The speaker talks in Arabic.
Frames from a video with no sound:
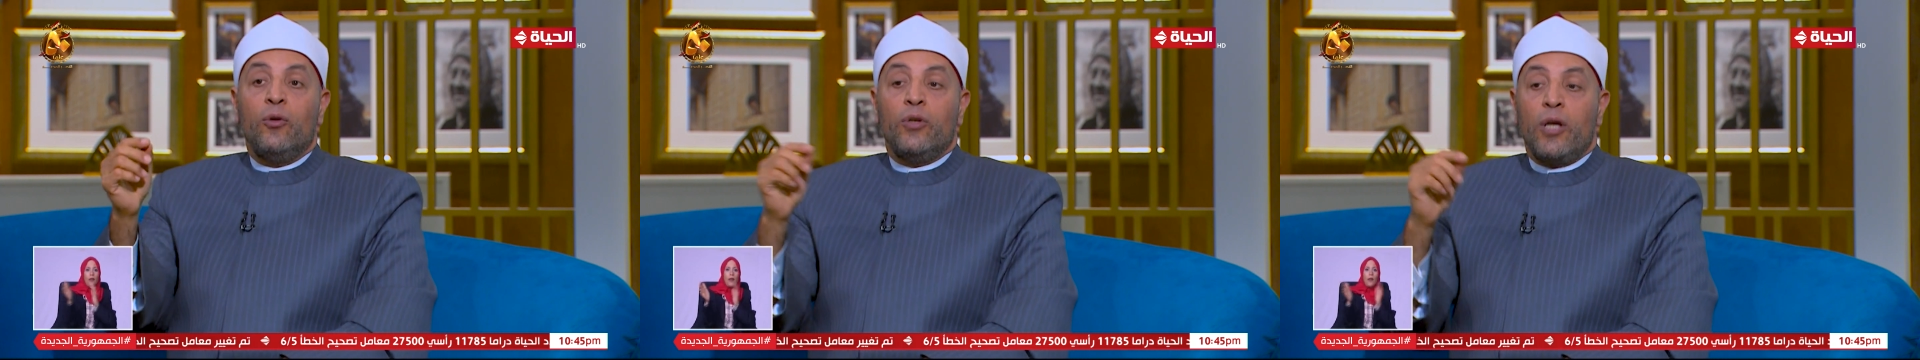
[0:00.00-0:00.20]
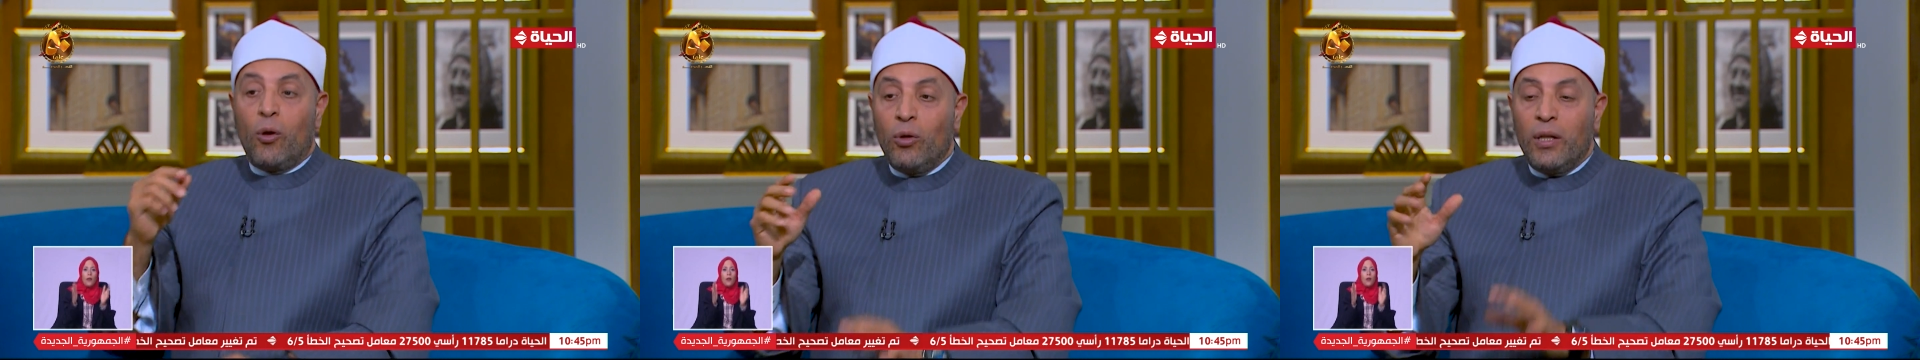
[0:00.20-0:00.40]

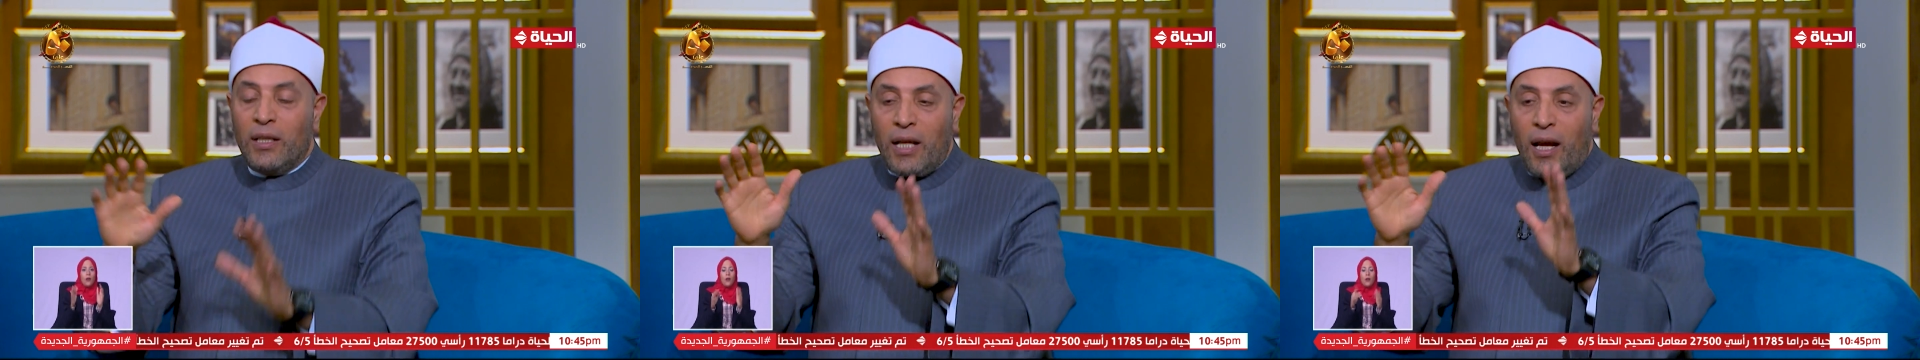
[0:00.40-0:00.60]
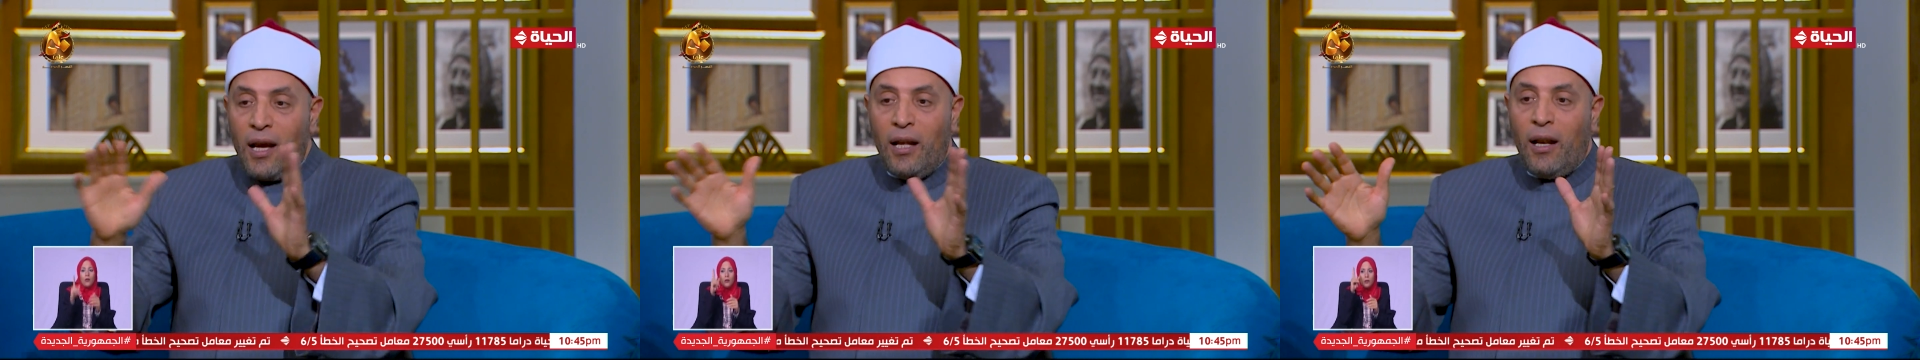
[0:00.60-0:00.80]
ياخد
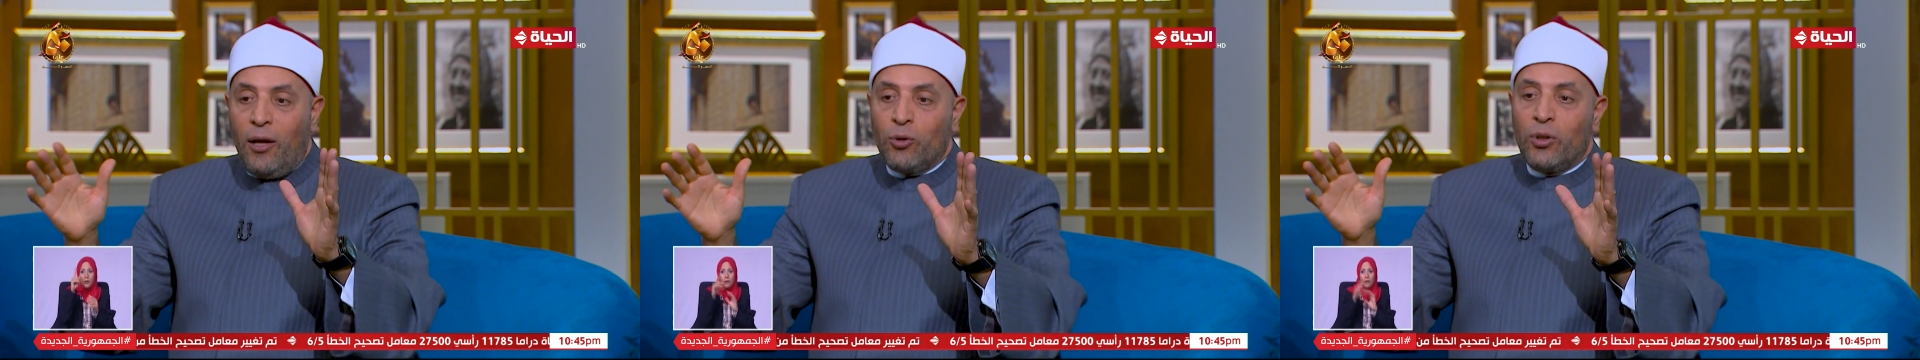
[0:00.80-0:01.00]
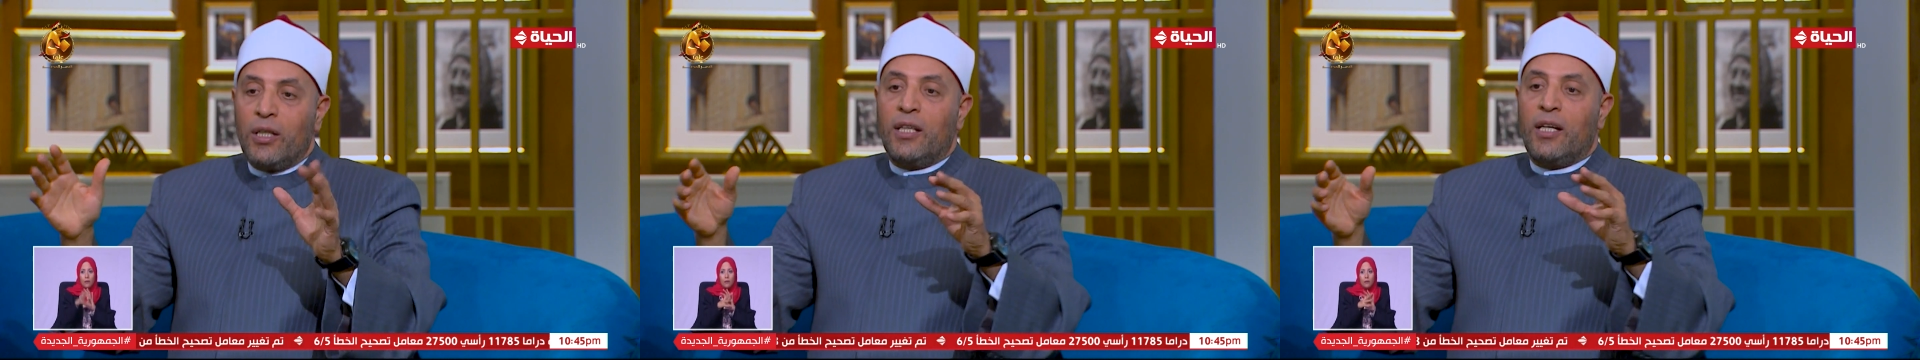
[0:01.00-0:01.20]
تخيل
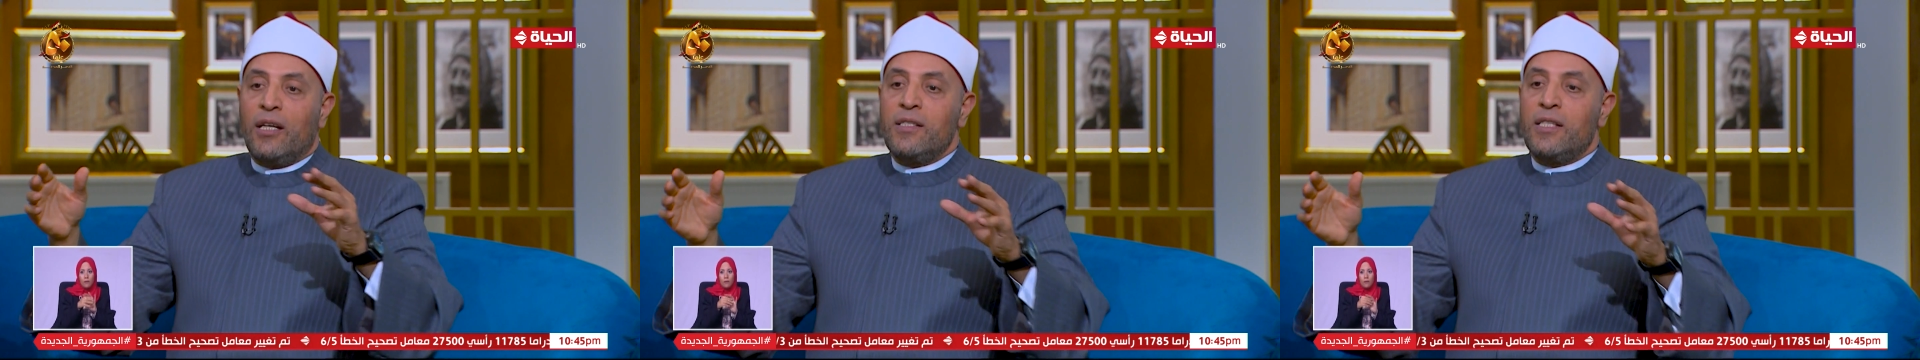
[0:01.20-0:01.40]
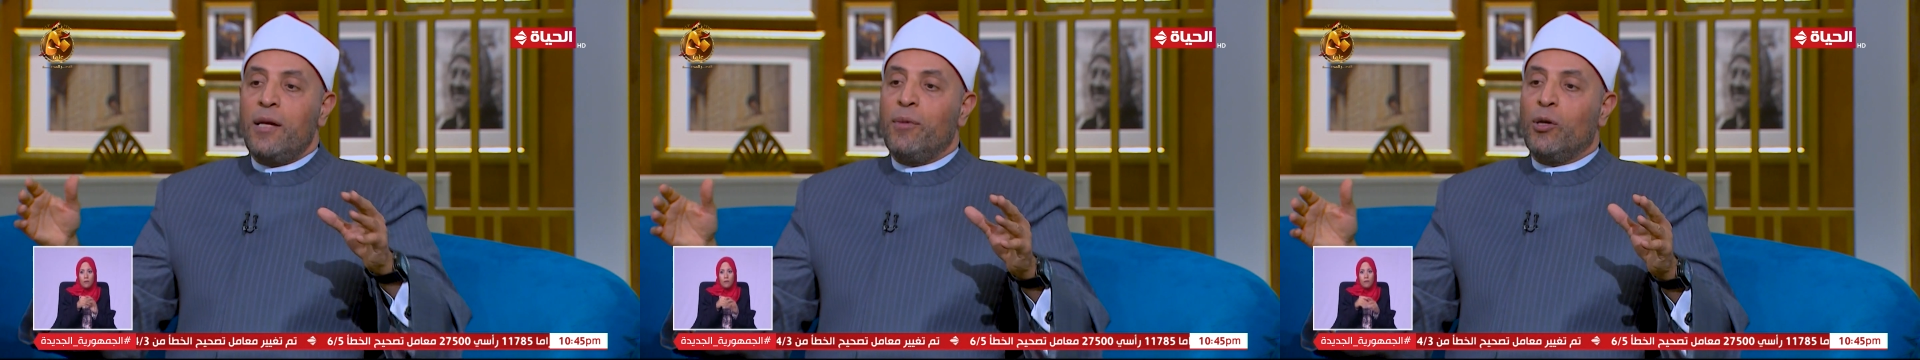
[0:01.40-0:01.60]
حضرتك
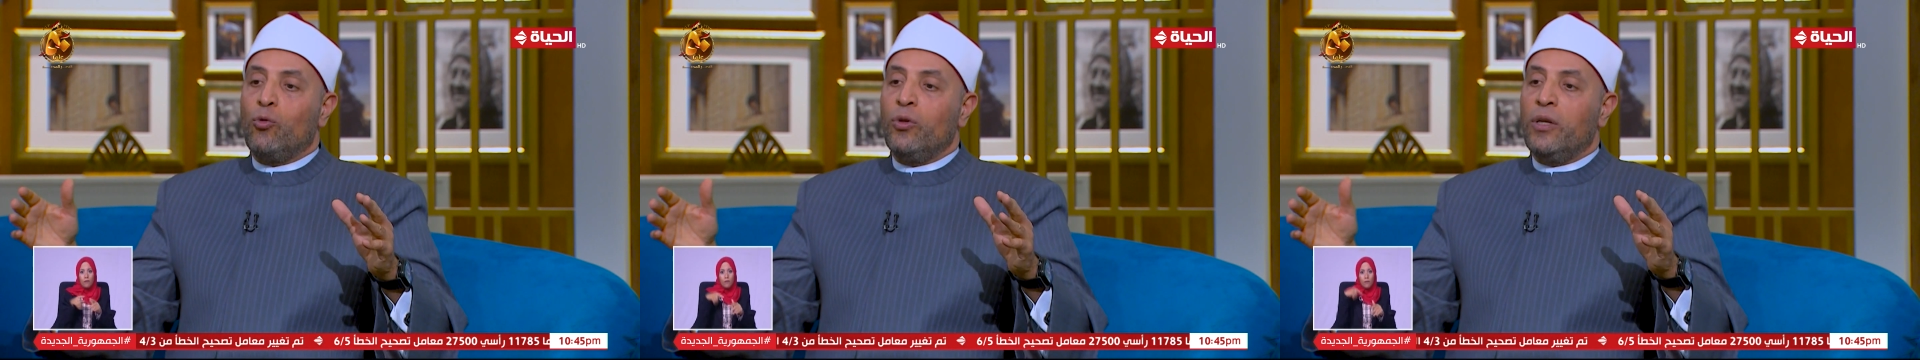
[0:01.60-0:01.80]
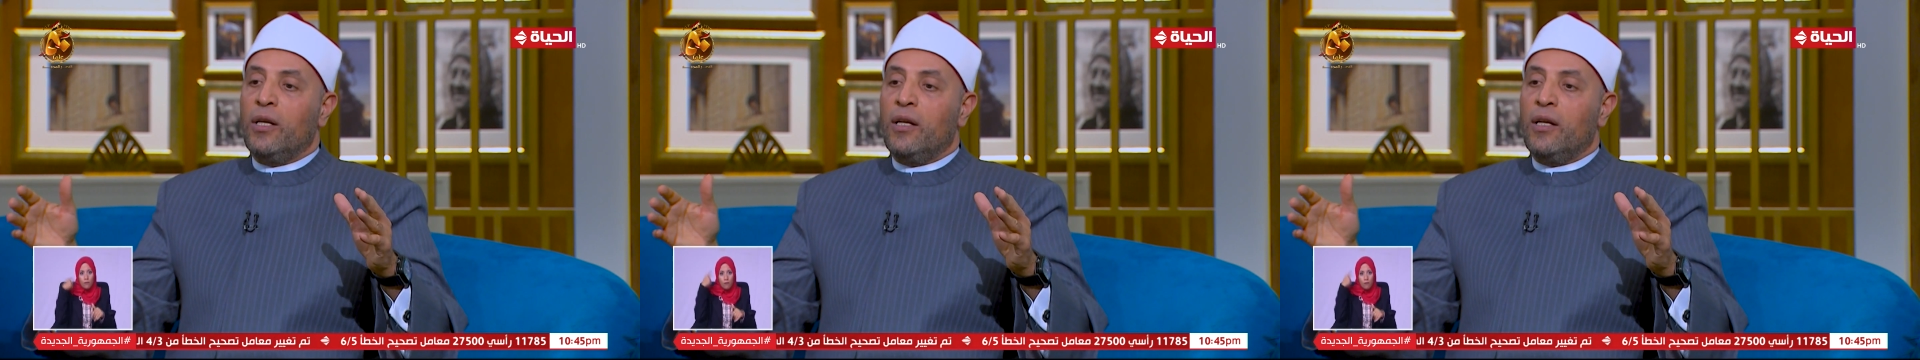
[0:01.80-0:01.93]
زي ما يكون